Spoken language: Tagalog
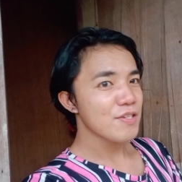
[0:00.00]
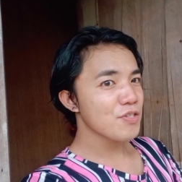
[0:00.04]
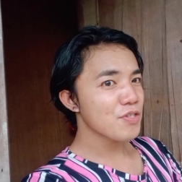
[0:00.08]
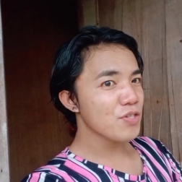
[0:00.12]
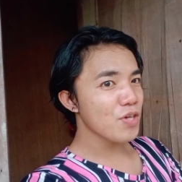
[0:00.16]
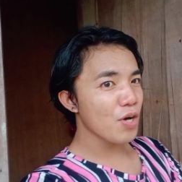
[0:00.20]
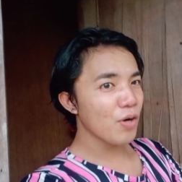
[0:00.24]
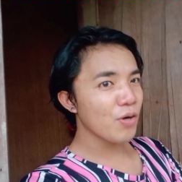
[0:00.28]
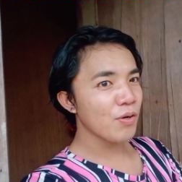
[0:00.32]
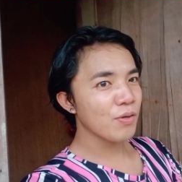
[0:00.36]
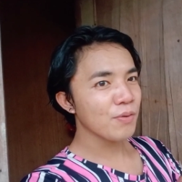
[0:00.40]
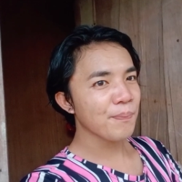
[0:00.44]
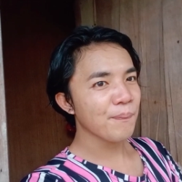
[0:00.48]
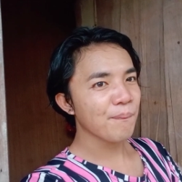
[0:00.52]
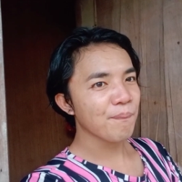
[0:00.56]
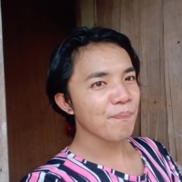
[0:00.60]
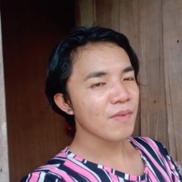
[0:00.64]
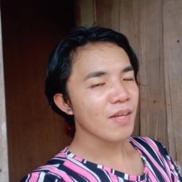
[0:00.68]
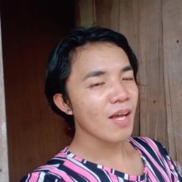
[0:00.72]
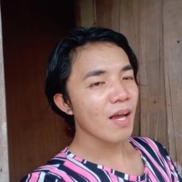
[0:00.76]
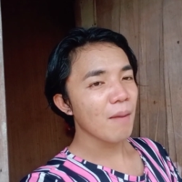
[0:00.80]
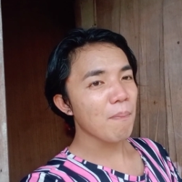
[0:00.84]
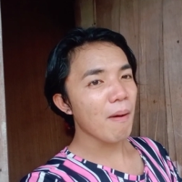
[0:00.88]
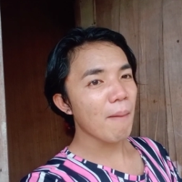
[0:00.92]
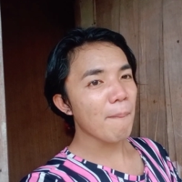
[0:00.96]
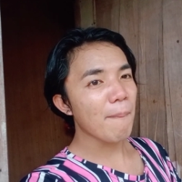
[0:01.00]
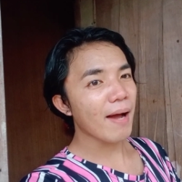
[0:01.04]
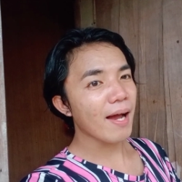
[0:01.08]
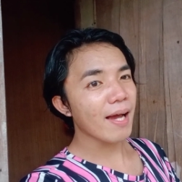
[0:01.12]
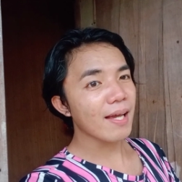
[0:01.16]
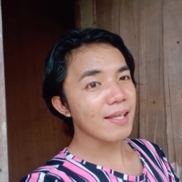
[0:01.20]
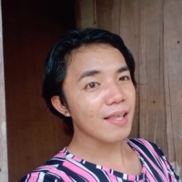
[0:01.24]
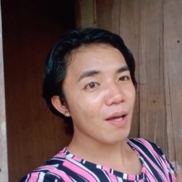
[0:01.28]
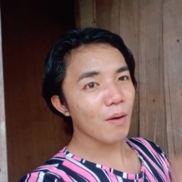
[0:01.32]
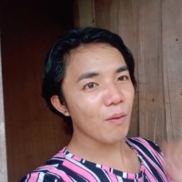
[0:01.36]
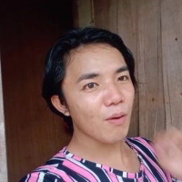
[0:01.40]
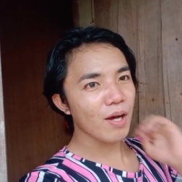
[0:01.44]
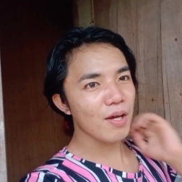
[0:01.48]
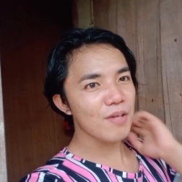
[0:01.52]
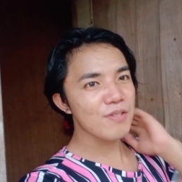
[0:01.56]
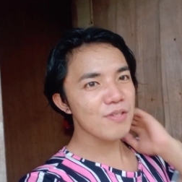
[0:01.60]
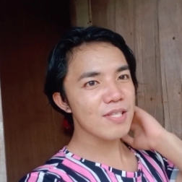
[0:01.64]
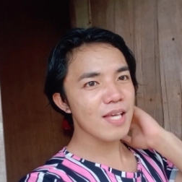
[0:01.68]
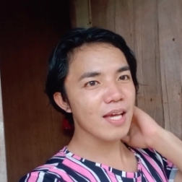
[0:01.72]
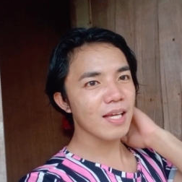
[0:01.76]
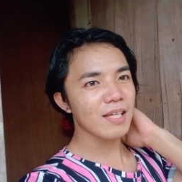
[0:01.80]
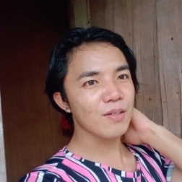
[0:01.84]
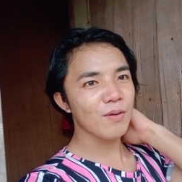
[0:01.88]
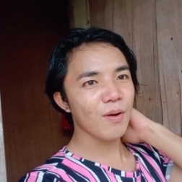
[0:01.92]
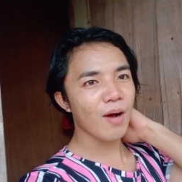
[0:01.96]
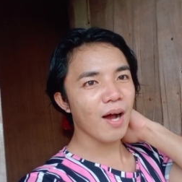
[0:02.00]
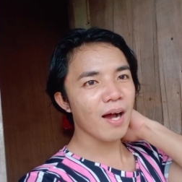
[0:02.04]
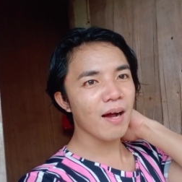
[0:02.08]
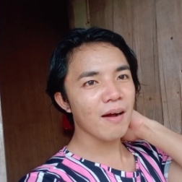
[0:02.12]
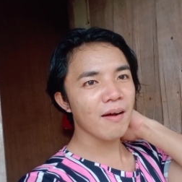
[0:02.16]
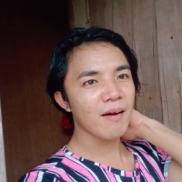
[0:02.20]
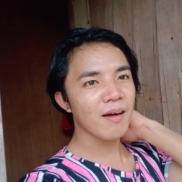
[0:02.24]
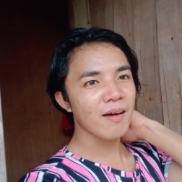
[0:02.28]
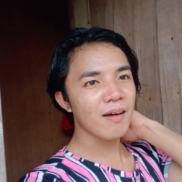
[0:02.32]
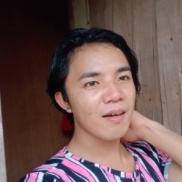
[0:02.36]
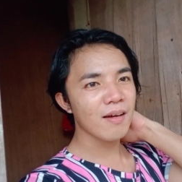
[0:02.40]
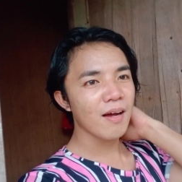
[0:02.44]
So, ipapakita ko ngayon sa inyo ang